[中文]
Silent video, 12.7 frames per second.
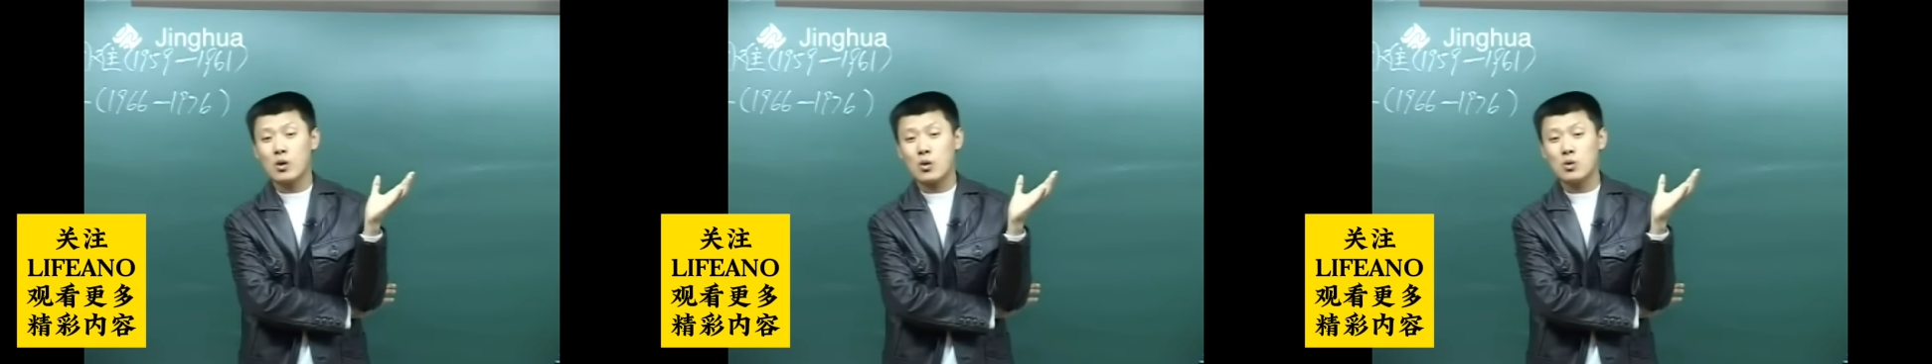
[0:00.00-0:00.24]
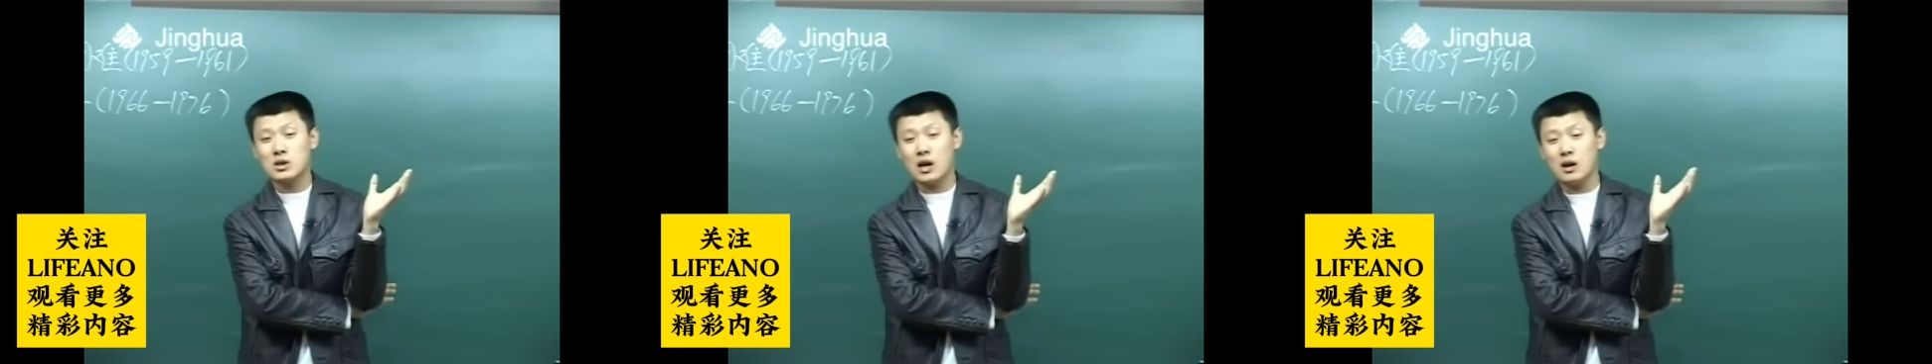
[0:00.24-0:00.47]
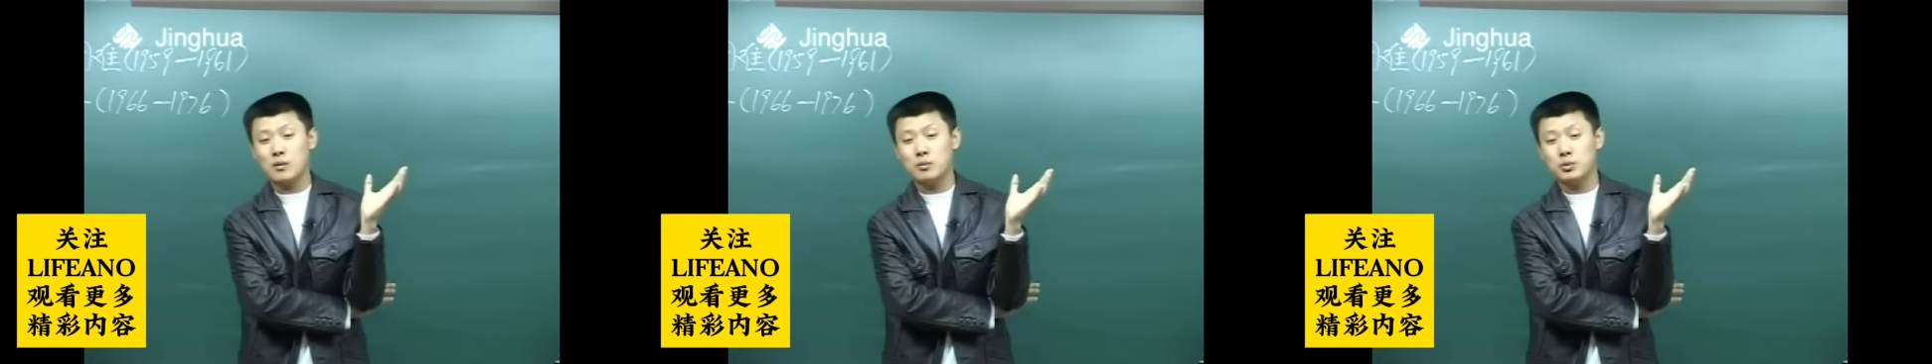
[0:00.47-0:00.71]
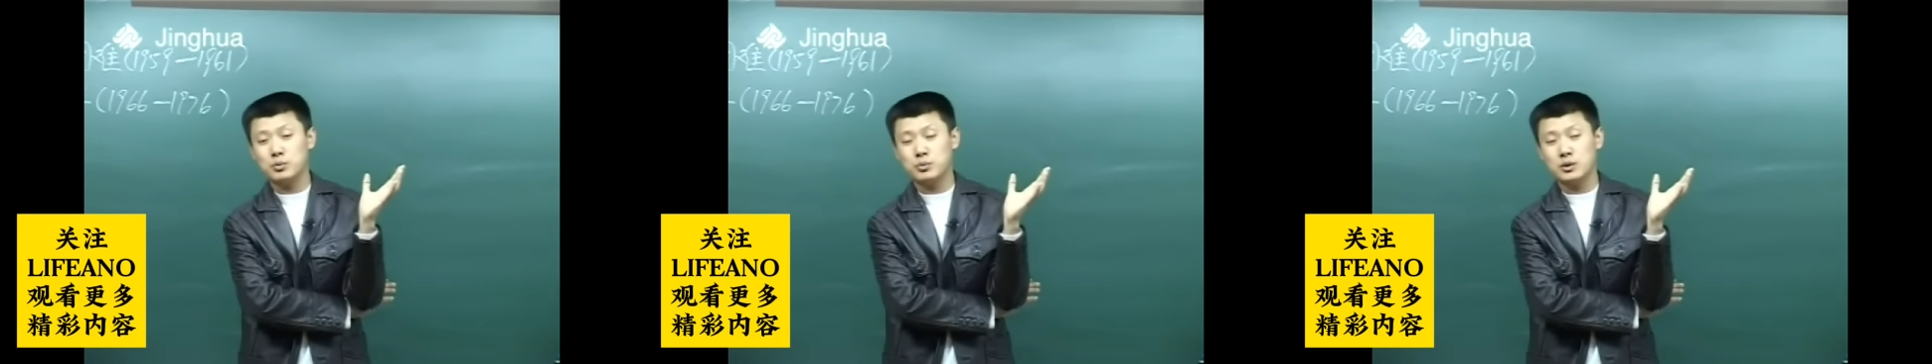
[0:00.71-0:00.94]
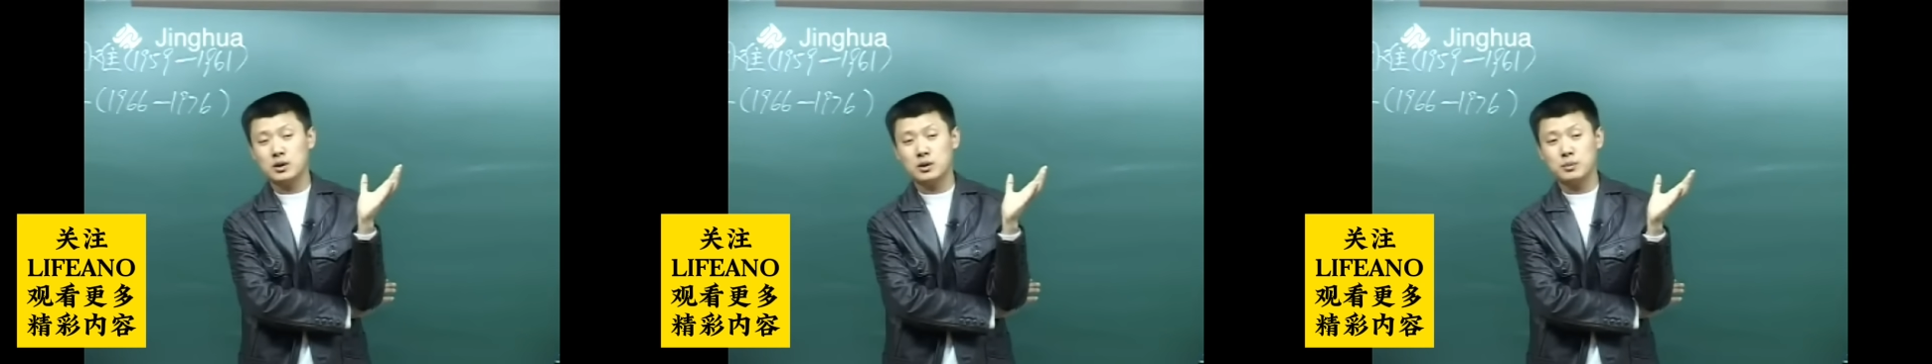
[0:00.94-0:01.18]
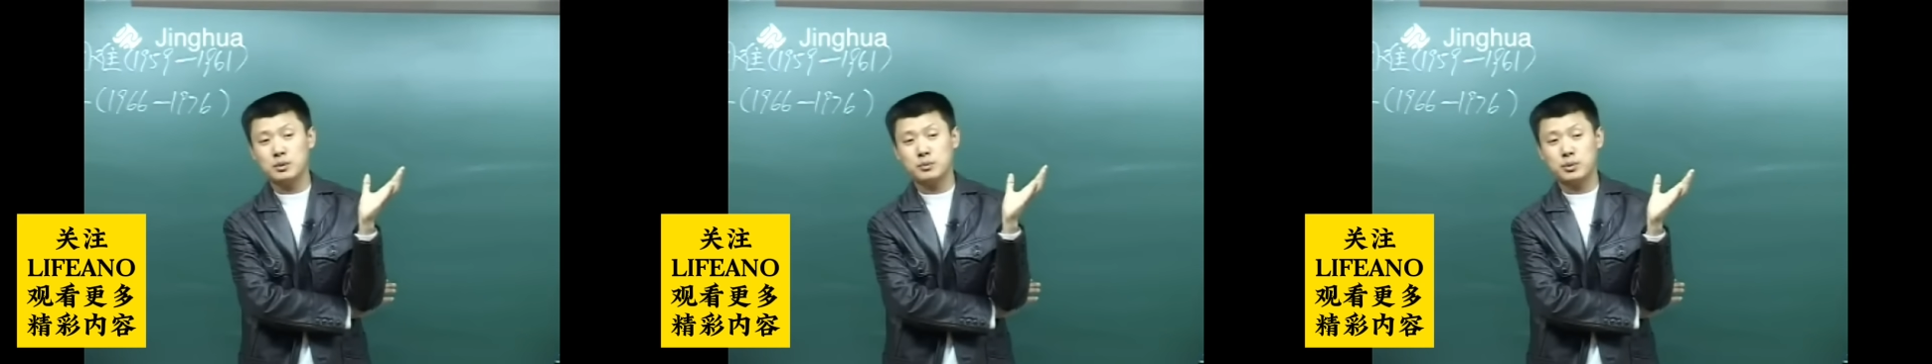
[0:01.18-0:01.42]
工厂不
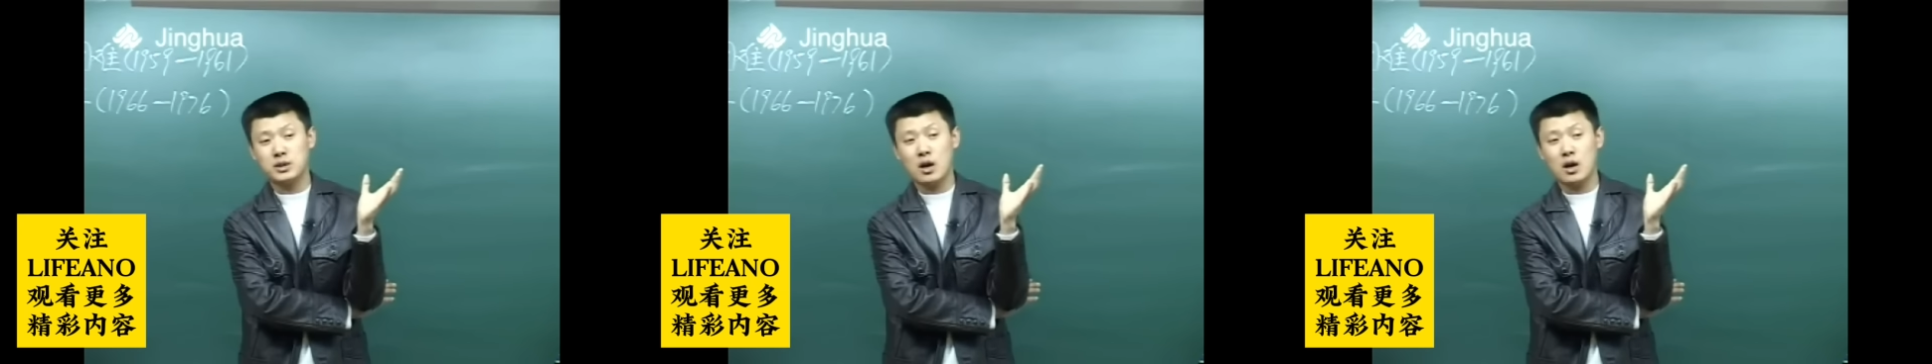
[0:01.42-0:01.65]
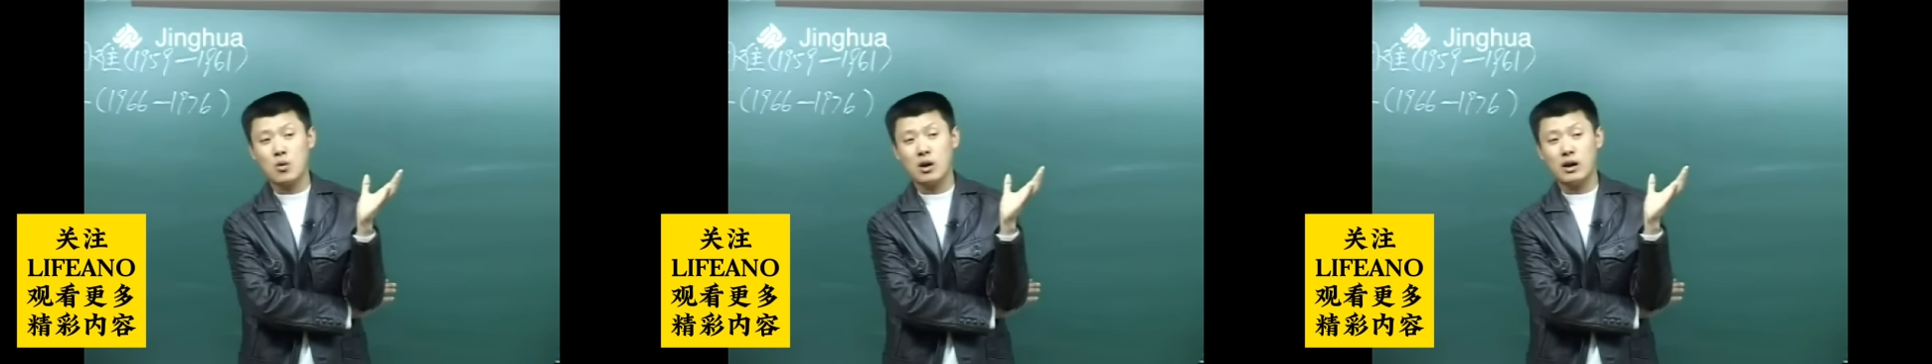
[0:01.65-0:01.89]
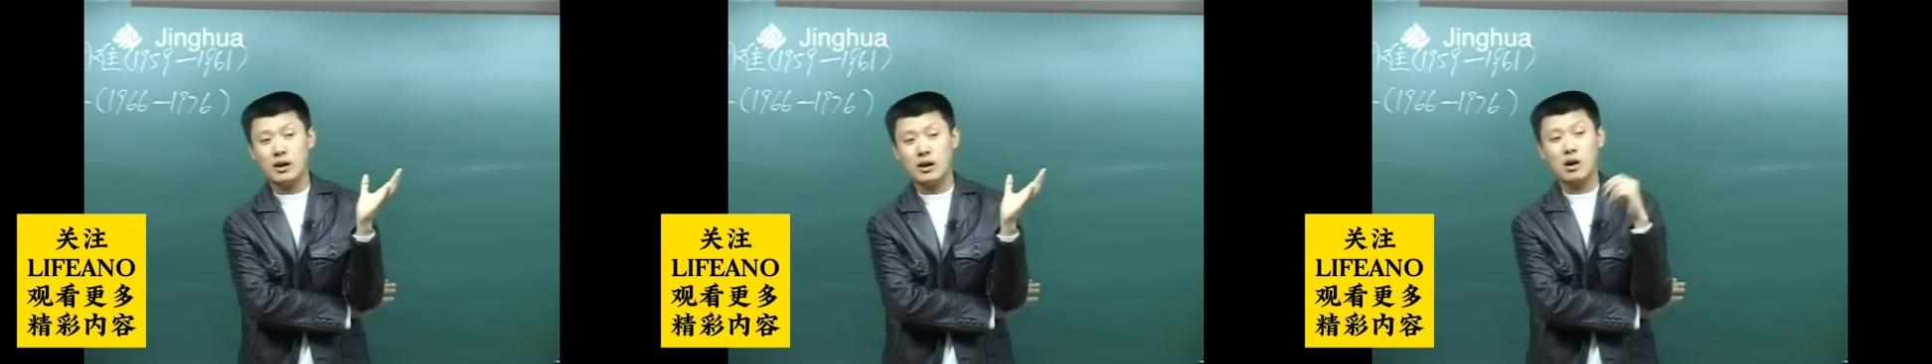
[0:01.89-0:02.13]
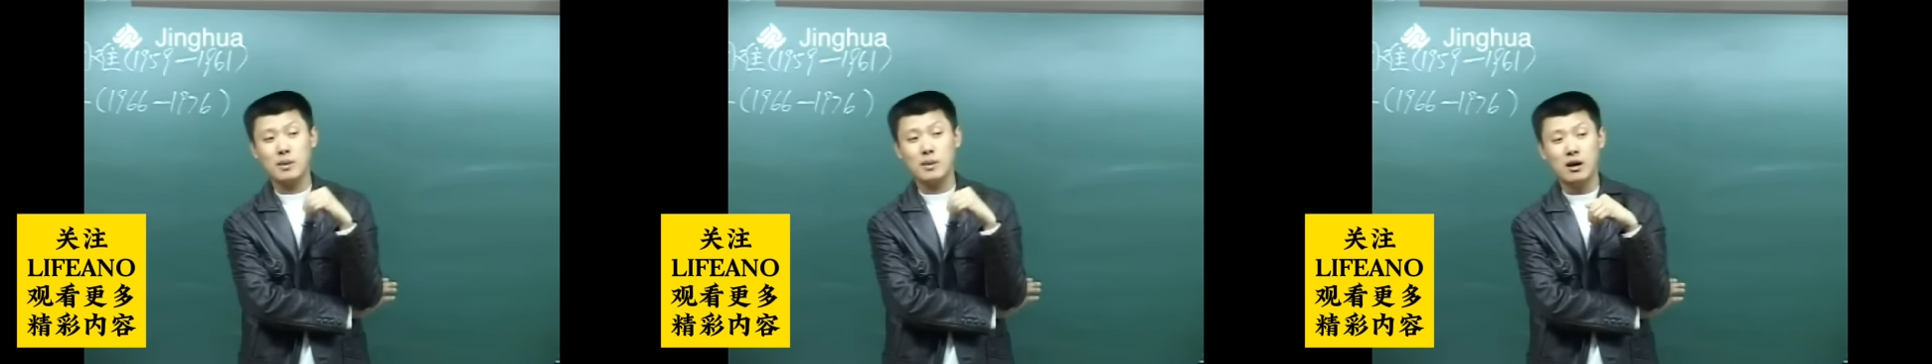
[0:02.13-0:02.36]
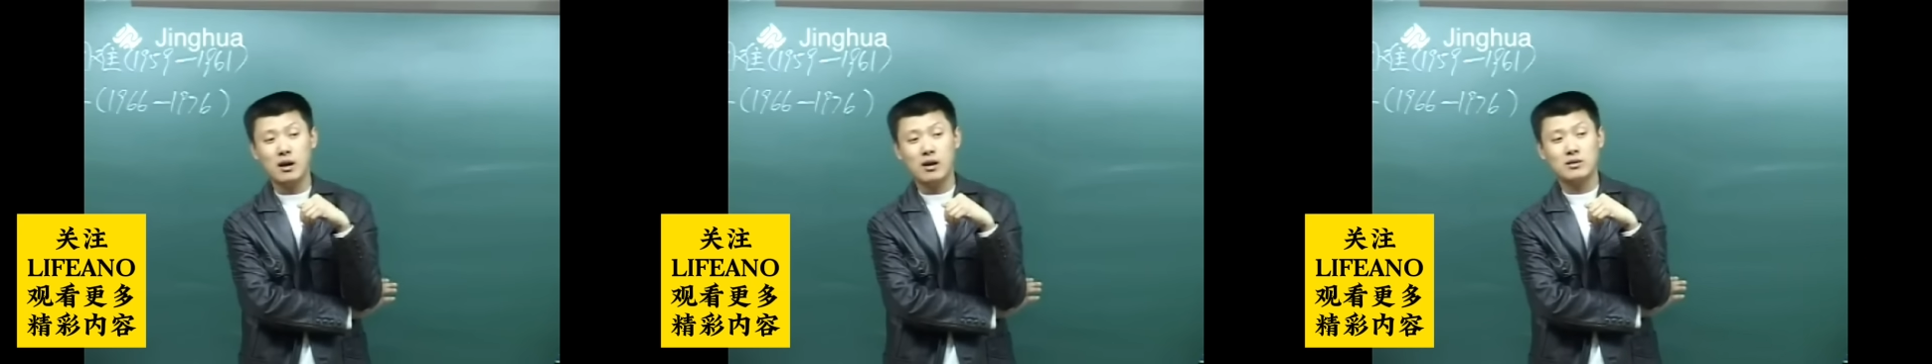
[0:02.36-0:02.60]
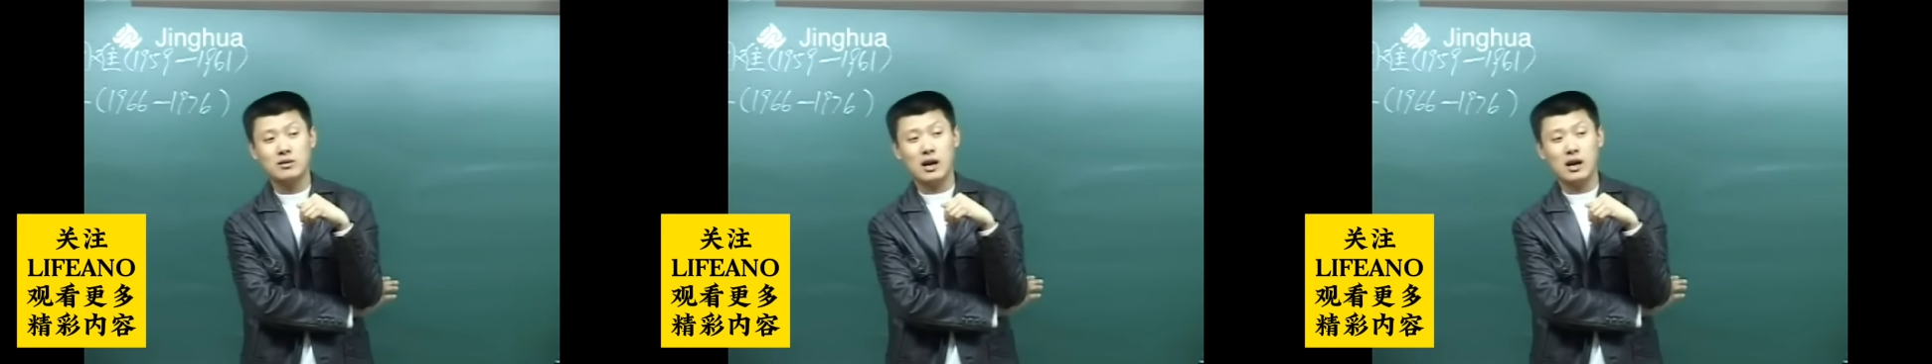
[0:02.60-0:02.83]
不不不上工了，闹革命，
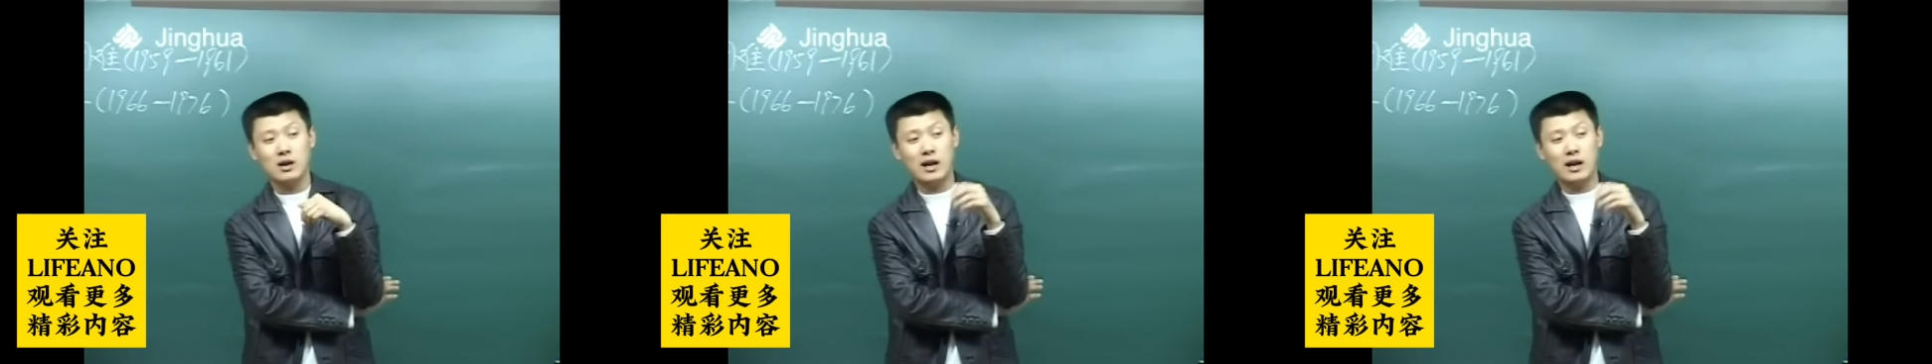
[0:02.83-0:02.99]
是吧？